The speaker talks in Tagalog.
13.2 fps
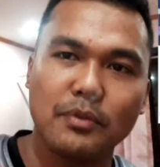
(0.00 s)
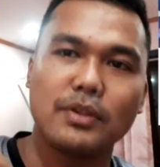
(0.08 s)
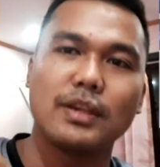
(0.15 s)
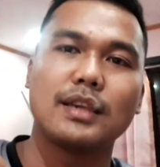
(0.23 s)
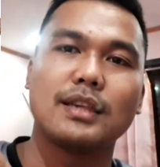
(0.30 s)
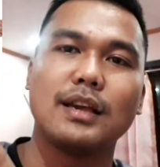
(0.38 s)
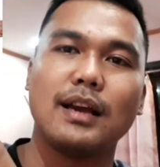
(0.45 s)
po
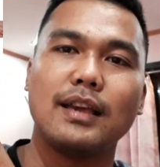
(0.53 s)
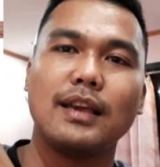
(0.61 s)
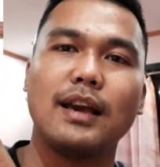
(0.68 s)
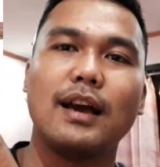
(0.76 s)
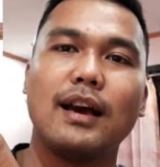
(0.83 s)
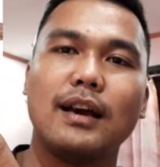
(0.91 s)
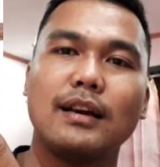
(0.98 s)
siya sa
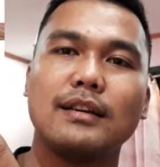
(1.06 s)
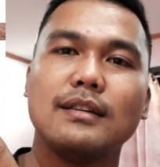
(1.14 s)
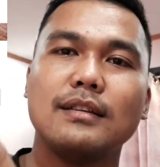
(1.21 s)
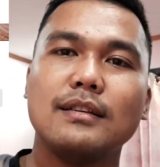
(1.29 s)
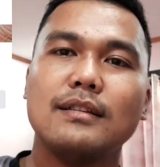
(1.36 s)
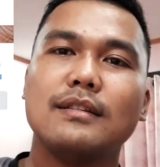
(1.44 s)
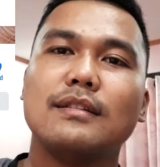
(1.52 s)
iyahang
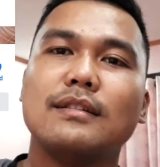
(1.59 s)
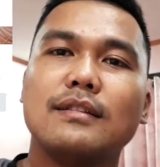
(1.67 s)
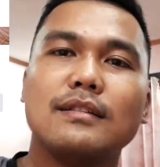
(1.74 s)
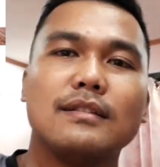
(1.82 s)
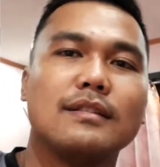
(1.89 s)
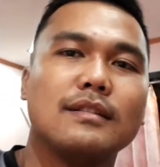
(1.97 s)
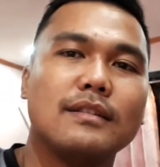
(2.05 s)

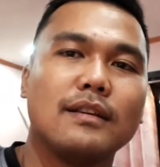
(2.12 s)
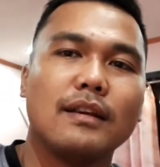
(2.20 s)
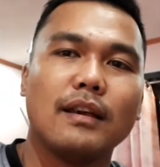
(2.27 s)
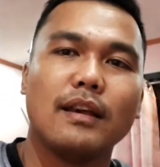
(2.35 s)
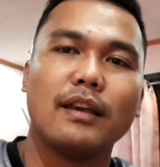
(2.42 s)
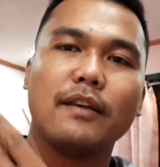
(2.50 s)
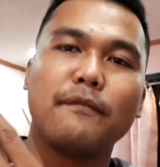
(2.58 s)

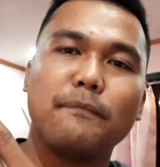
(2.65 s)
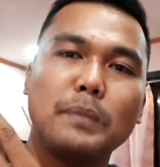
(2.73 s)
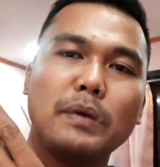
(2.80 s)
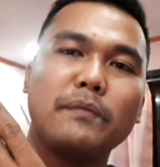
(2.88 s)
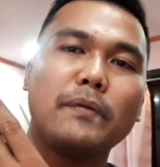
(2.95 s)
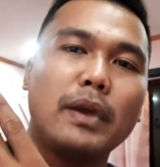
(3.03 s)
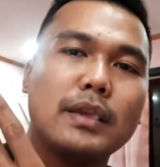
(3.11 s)
FB
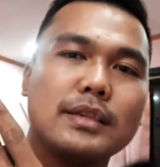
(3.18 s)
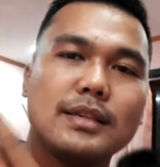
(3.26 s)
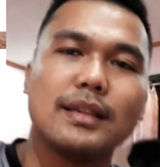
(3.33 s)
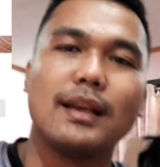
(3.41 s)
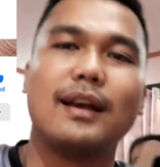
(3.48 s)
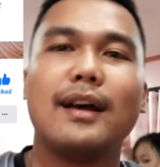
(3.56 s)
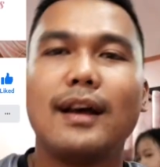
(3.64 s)
page
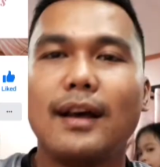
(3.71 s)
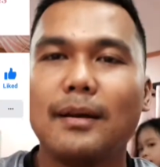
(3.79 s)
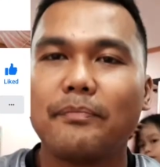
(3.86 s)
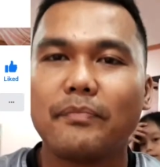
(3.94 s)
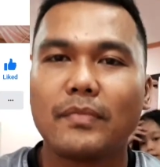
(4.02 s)
nga